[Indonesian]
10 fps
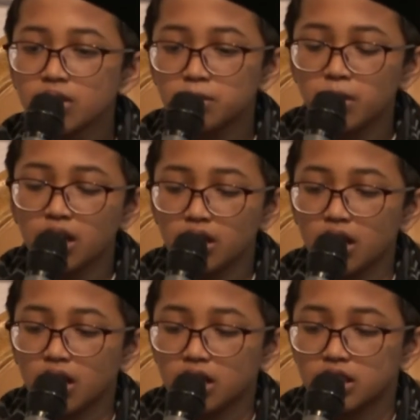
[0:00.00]

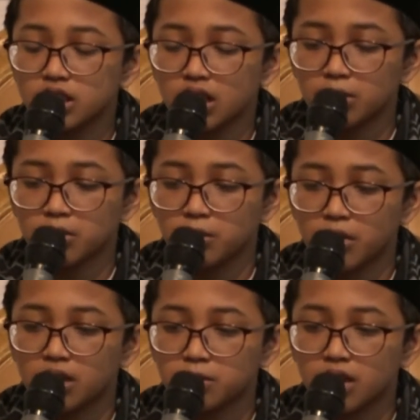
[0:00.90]
mengenalkan Islam
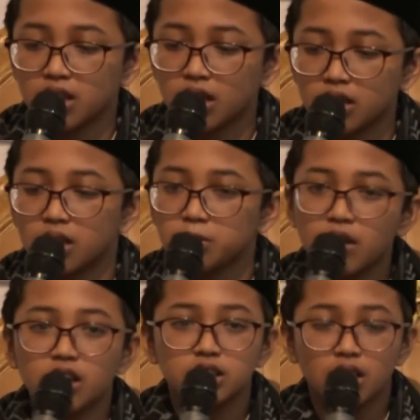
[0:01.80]
kepada mereka dan
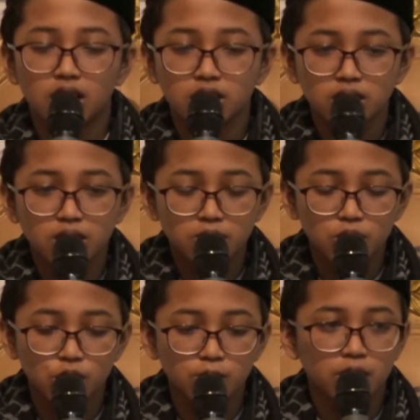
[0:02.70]
mengajak
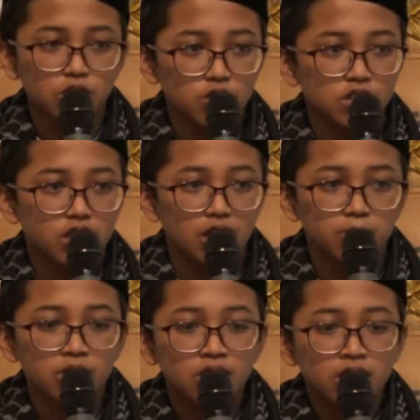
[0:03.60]
untuk masuk Islam.